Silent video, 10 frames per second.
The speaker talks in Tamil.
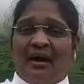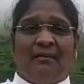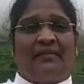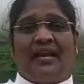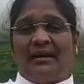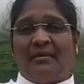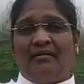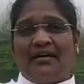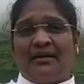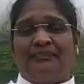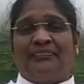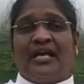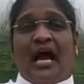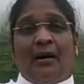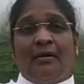மதுரை மாவட்டம்
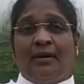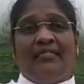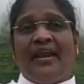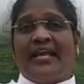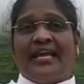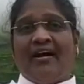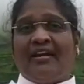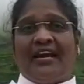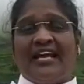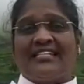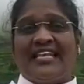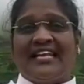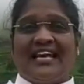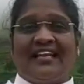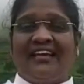அப்ப மதுரைக்கு அவர் என்ன
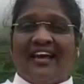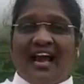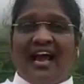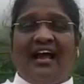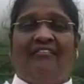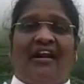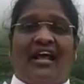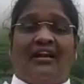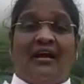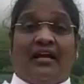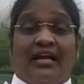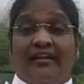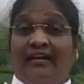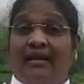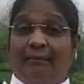செய்யறாரு வரார்
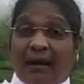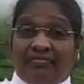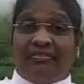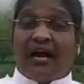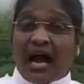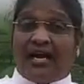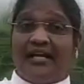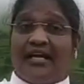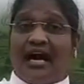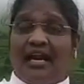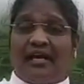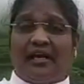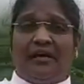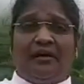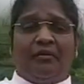கிட்டத்தட்ட பத்து ஆண்டு
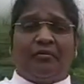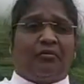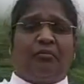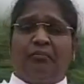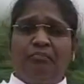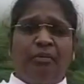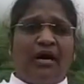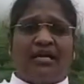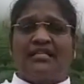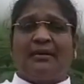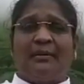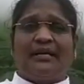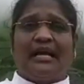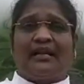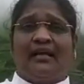காலங்கள் ரொம்ப
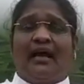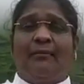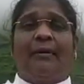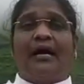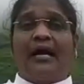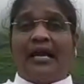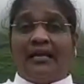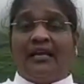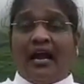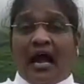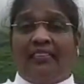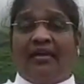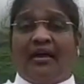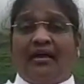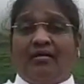கஷ்டப்பட்டார் மக்களை அந்த
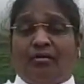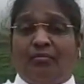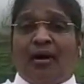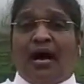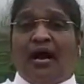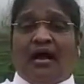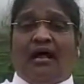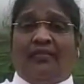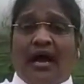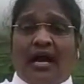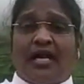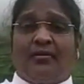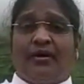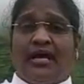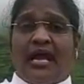ரொம்ப அந்த
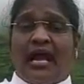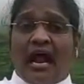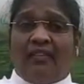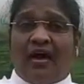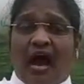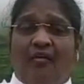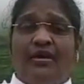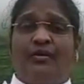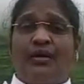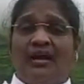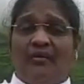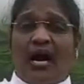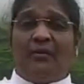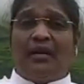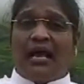ஆண்டவருடைய அந்த ஆவிக்குரிய
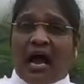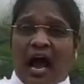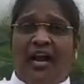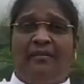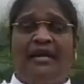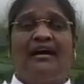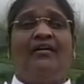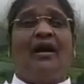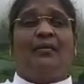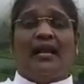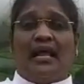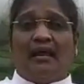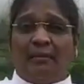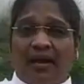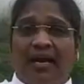வாழ்விலே ஆன்மீக வாழ்விலே
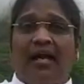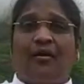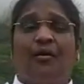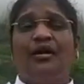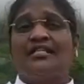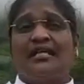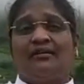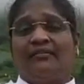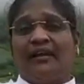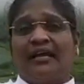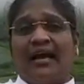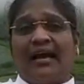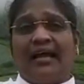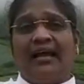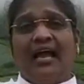மக்களை கொண்டு செல்வதற்காக
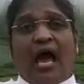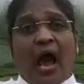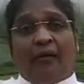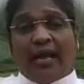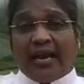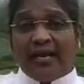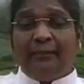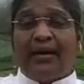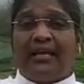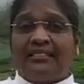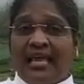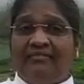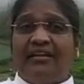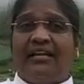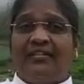அவருடைய அடிப்படை
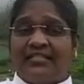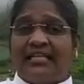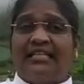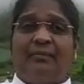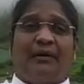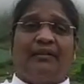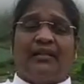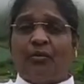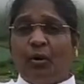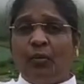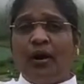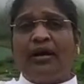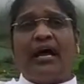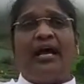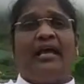தேவையிலிருந்து சந்திப்பதிலிருந்து
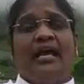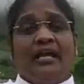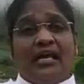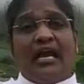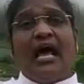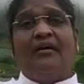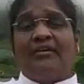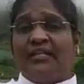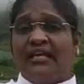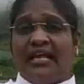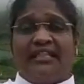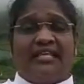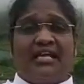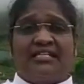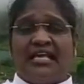ஒவ்வொன்றாய் எல்லாவற்றையும்
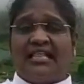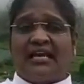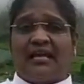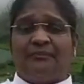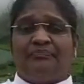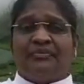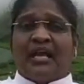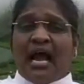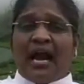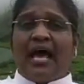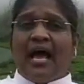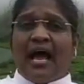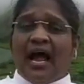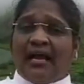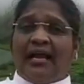நேர்த்தியாக செய்தார்கள் ஆனால்
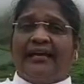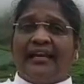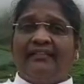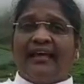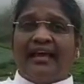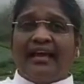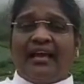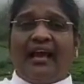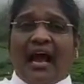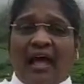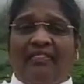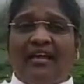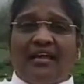அங்கே இருந்த அந்த